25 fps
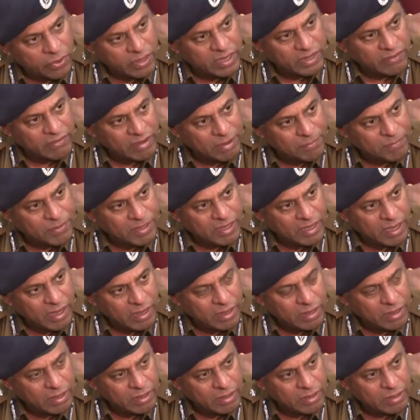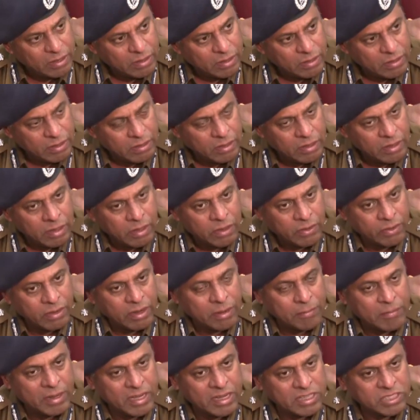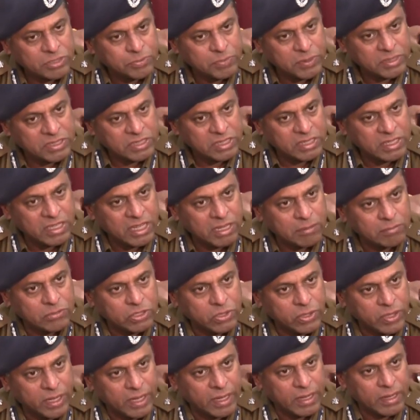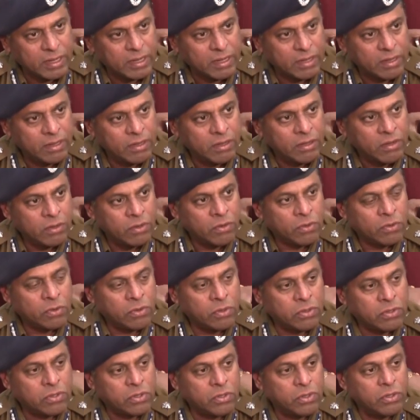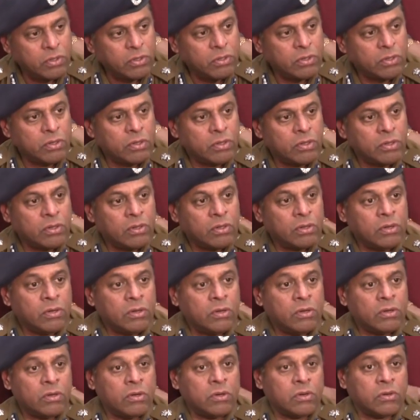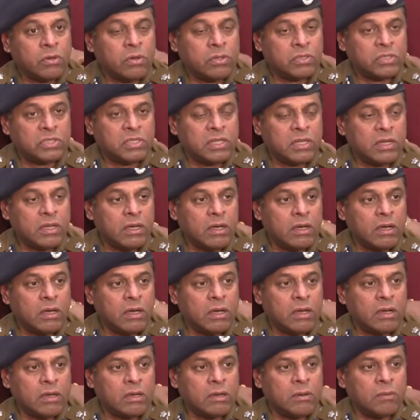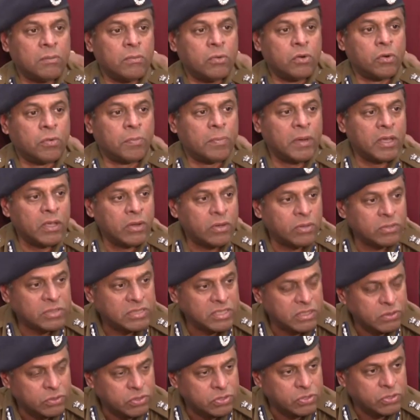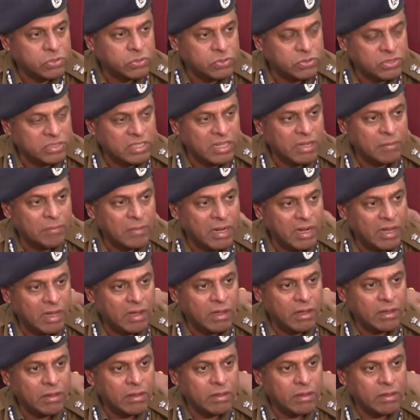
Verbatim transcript: और डेवलप किया और हमारा स्पेशल टीम जो है उनको कुछ मुखबिरों से कुछ सूचना मिला